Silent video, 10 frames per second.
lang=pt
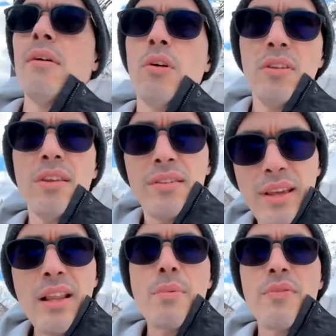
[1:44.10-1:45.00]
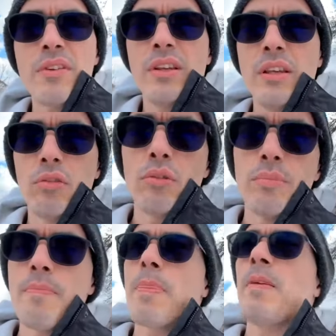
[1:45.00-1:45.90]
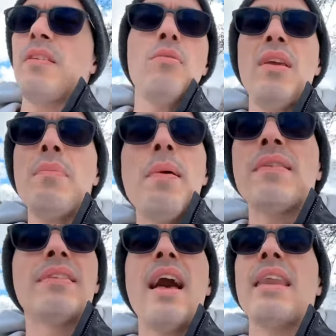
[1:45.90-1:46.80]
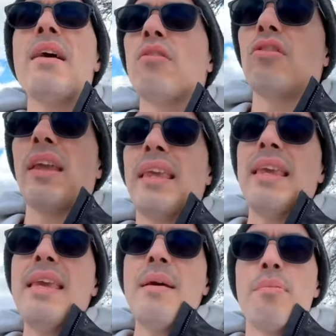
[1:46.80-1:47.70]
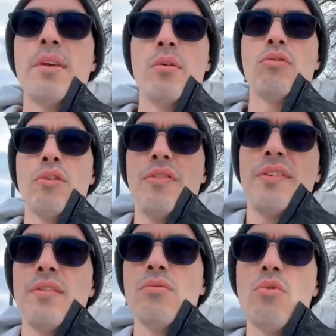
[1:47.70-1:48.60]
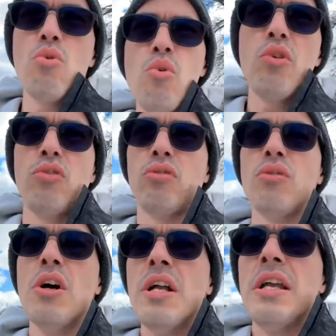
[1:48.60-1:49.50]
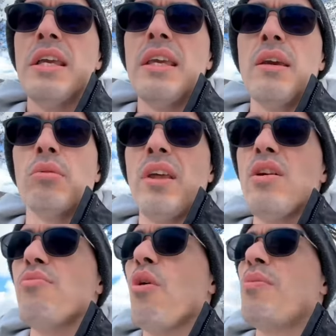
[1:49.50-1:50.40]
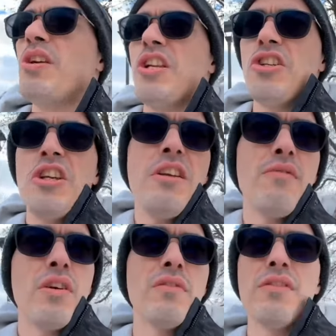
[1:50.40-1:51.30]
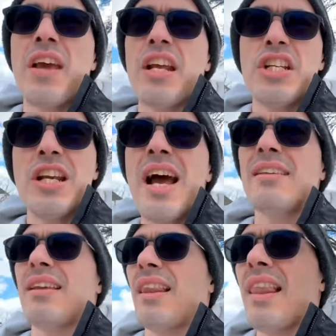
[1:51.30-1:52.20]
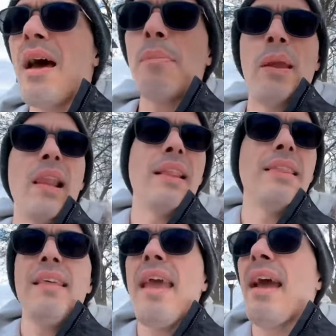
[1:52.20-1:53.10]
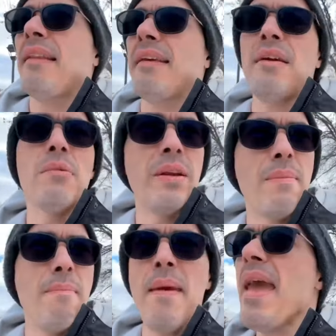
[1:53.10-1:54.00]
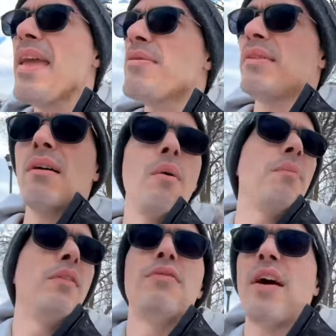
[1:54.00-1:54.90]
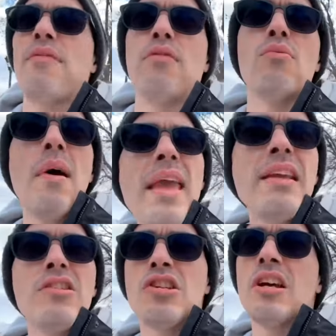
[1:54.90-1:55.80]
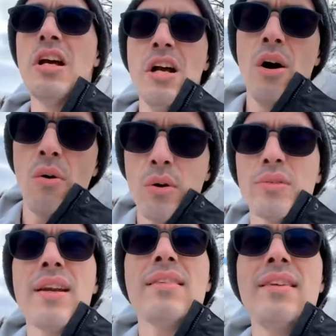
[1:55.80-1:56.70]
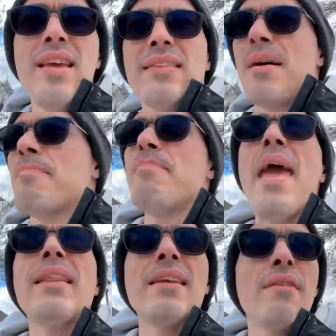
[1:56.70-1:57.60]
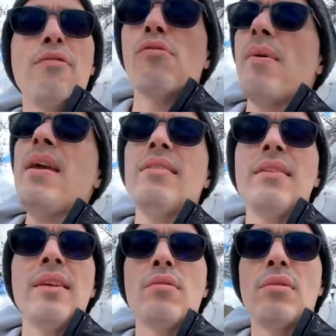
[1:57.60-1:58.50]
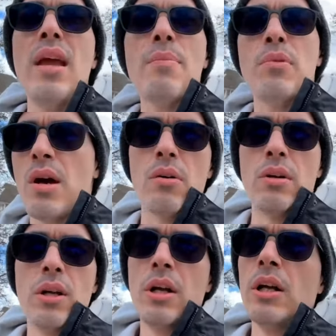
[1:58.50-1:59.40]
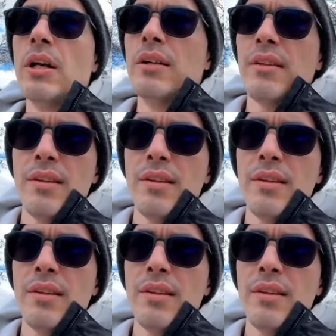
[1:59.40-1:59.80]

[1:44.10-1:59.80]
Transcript: Quando você senta para fazer isso, você não tem que pensar, não, isso aqui é porque eu estou fazendo um curso e eu tenho o meu objetivo e eu vou viajar, sei lá, para Inglaterra daqui a um ano e meio, então eu preciso ficar fluente, ou eu tracei essa meta da fluência em tanto tempo. Não. Você